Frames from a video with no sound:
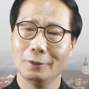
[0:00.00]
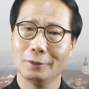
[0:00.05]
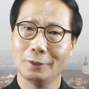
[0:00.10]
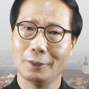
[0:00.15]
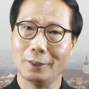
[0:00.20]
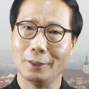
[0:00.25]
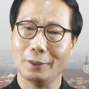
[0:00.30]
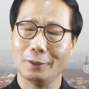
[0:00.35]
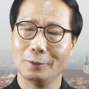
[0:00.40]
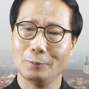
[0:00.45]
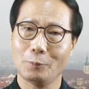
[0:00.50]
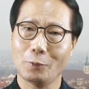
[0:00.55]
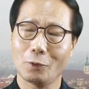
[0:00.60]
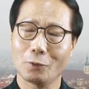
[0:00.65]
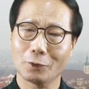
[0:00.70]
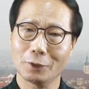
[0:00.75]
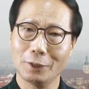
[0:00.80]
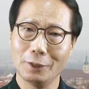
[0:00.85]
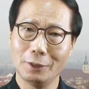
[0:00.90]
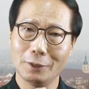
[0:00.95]
네,
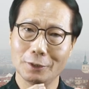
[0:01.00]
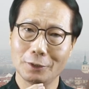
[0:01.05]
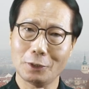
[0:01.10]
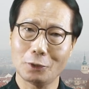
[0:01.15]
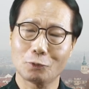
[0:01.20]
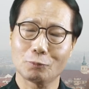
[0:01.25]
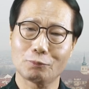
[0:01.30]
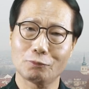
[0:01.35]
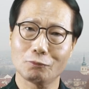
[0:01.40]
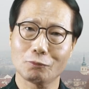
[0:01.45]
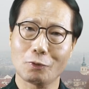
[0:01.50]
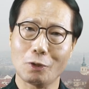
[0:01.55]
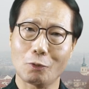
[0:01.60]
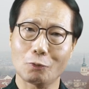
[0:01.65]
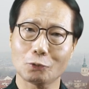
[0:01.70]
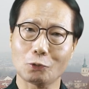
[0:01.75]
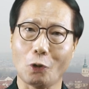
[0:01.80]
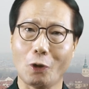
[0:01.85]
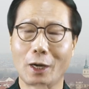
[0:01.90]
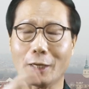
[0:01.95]
병이 있는데도
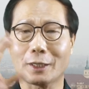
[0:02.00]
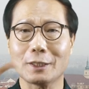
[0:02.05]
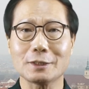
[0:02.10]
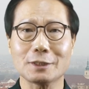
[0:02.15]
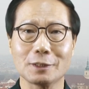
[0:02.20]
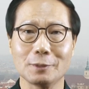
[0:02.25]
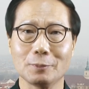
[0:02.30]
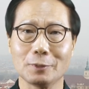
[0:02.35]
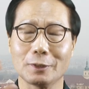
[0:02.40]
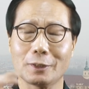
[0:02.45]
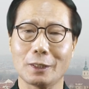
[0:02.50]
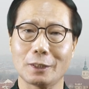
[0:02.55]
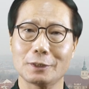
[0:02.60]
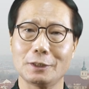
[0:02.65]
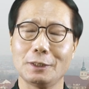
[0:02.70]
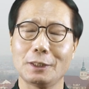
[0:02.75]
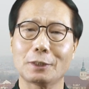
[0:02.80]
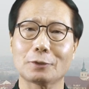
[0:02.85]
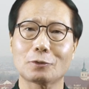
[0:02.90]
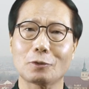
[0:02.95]
불구하고 더 악화시킵니다.
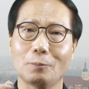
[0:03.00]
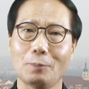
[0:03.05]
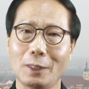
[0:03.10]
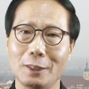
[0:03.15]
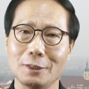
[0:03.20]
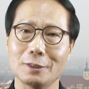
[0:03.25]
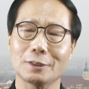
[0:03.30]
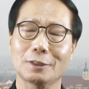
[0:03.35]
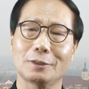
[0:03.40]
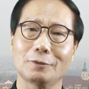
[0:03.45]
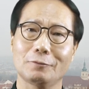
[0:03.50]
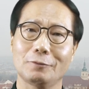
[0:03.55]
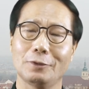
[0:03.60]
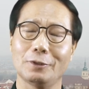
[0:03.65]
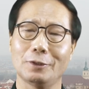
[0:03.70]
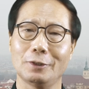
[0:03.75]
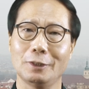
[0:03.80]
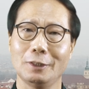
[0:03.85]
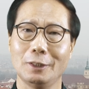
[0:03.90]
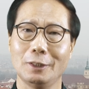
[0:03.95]
진행도 빨리 시키고요.